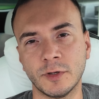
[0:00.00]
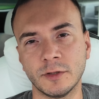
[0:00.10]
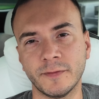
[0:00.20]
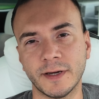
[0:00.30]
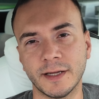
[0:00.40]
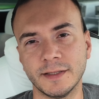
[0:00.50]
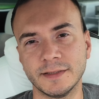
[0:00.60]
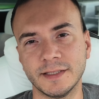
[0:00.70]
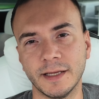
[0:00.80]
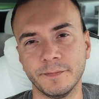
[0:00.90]
ładowarka
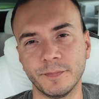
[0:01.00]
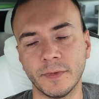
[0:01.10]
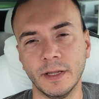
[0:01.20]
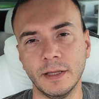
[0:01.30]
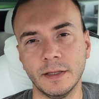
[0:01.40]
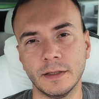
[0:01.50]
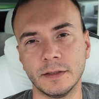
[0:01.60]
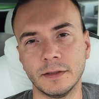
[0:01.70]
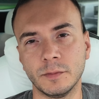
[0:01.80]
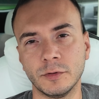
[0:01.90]
DC
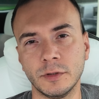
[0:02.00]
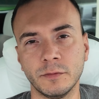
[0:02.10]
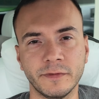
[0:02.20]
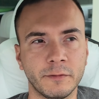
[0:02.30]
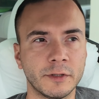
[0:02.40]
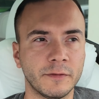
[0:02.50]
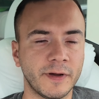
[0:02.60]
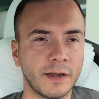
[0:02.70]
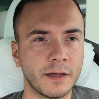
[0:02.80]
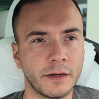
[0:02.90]
E, bo nie mówię
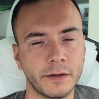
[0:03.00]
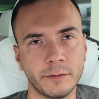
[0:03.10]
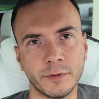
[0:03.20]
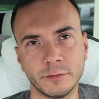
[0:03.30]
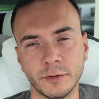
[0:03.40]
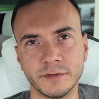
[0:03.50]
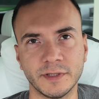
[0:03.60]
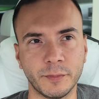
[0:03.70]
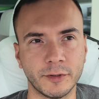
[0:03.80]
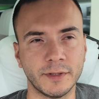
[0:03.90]
ładowarka
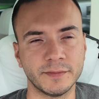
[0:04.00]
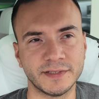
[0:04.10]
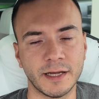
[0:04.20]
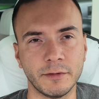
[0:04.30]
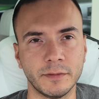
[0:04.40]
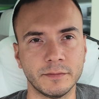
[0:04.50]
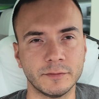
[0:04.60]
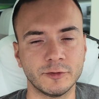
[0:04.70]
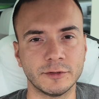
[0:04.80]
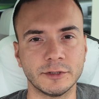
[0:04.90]
ładująca prądem stałym
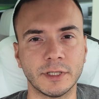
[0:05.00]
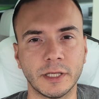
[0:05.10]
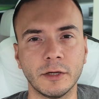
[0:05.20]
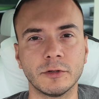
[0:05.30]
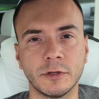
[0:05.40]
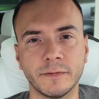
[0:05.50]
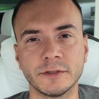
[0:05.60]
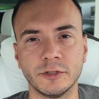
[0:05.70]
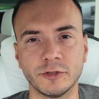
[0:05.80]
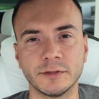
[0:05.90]
czy coś takiego, tylko
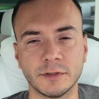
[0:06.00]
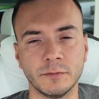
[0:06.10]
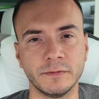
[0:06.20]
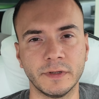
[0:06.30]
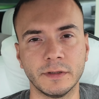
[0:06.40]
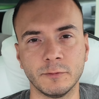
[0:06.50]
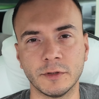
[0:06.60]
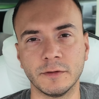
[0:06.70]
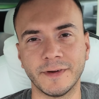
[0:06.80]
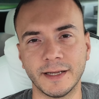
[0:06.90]
właśnie często mówię
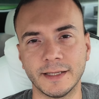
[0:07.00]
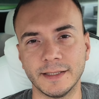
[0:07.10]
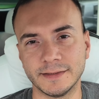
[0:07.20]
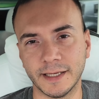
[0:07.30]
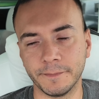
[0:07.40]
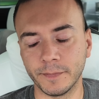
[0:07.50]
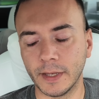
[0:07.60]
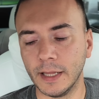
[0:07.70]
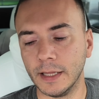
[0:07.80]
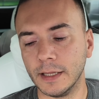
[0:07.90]
ładowarka DC.
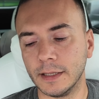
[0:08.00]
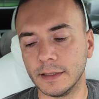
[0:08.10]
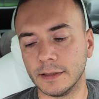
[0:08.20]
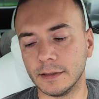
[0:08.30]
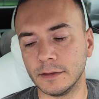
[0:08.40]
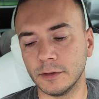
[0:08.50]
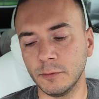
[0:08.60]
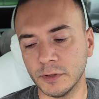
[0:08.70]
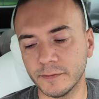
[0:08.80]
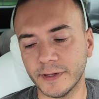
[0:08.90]
E, no
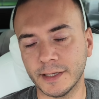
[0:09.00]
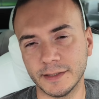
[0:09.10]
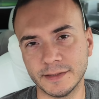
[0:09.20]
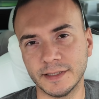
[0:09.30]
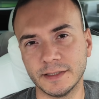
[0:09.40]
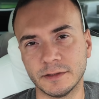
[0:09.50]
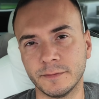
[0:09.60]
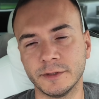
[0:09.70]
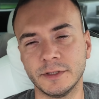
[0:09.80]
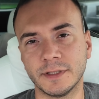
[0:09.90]
i ładowarka DC jest
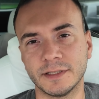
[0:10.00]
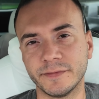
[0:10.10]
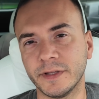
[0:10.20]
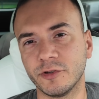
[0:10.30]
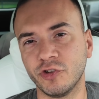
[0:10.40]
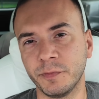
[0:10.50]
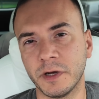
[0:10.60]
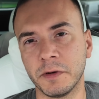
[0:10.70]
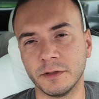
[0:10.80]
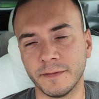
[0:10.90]
to właśnie tak zwana
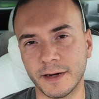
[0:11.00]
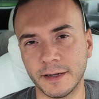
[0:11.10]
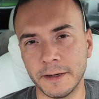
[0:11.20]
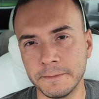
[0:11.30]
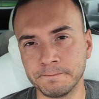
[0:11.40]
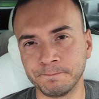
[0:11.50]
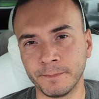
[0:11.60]
szybka ładowarka.